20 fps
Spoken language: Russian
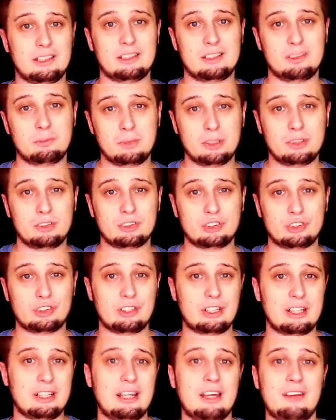это мы тут с
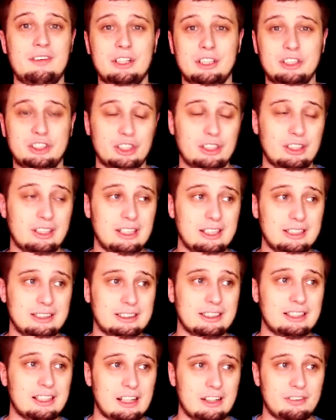утра до вечера на
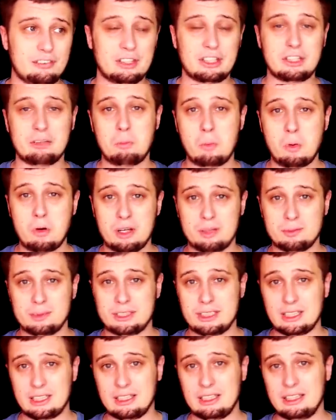эти графики
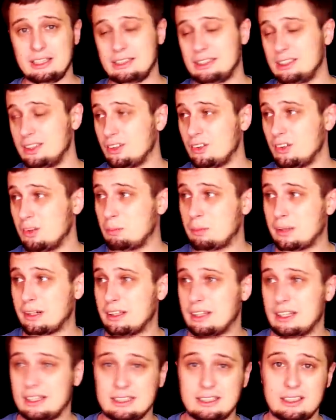молимся, анализируем,
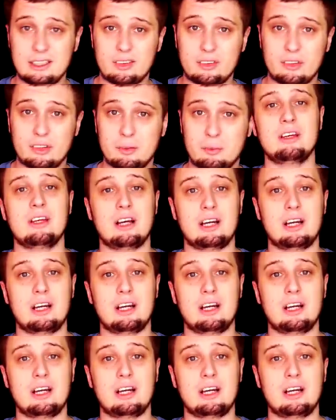прогнозируем.